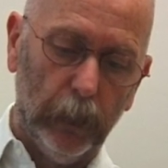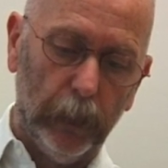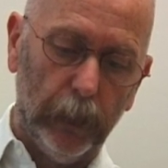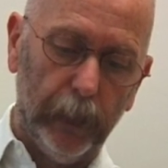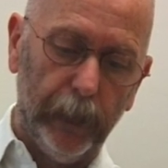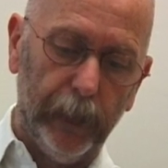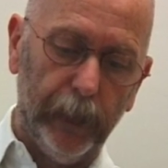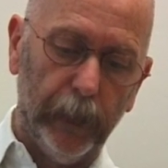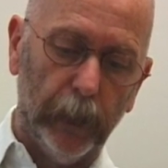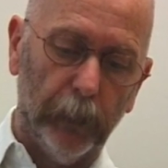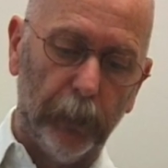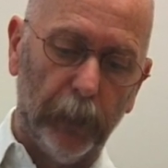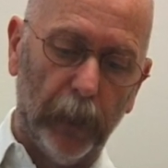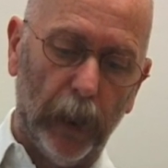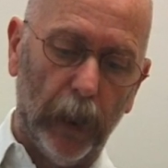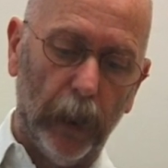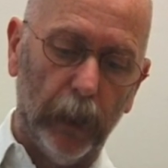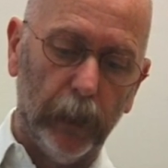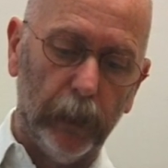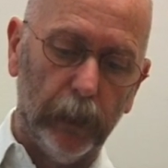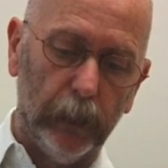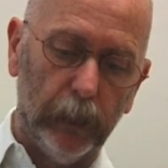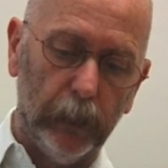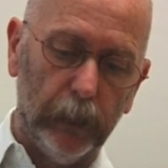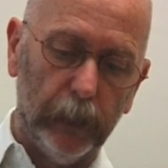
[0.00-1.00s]
Il n'y a
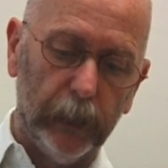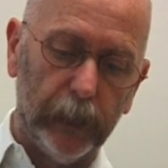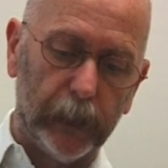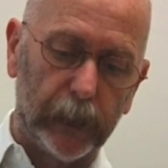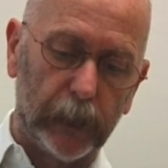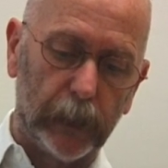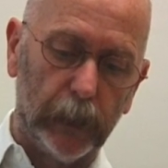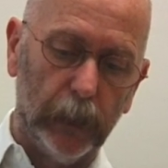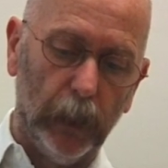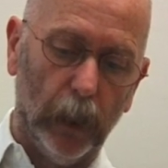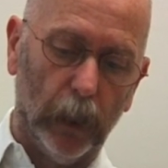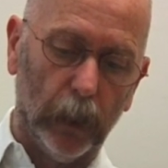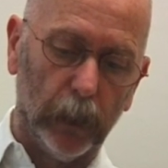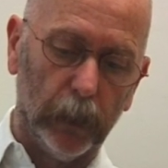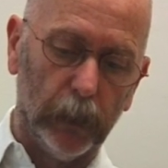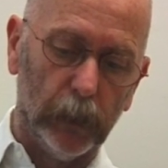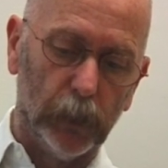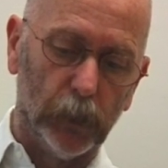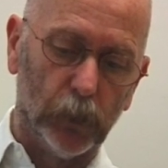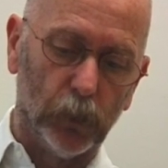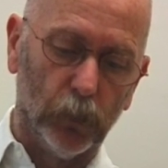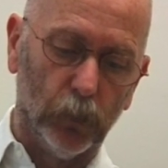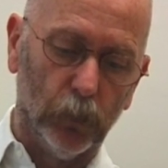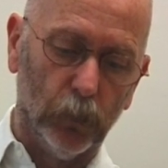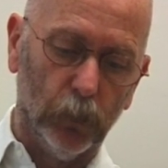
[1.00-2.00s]
pas ici la
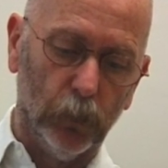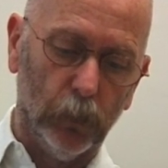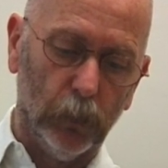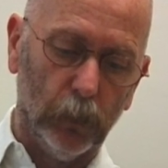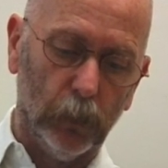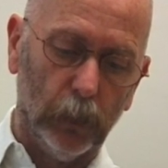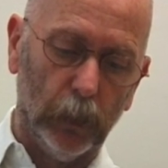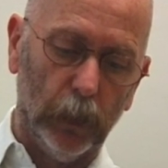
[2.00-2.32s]
raison